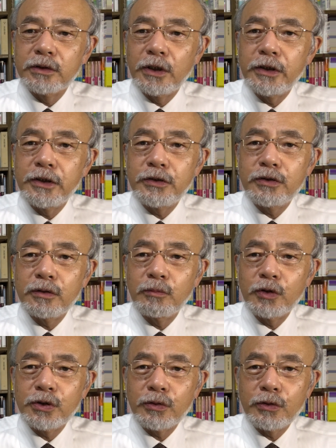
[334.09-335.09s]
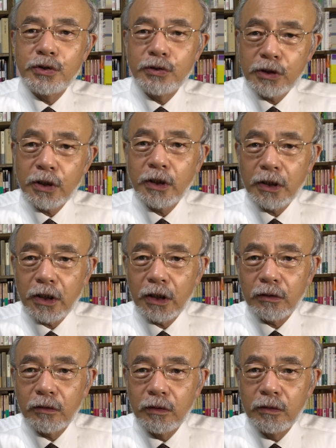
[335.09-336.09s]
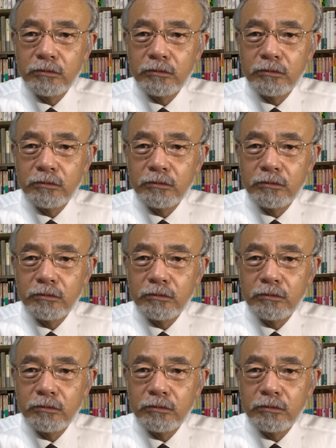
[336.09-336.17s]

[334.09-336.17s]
石柱文字と一緒じゃないかと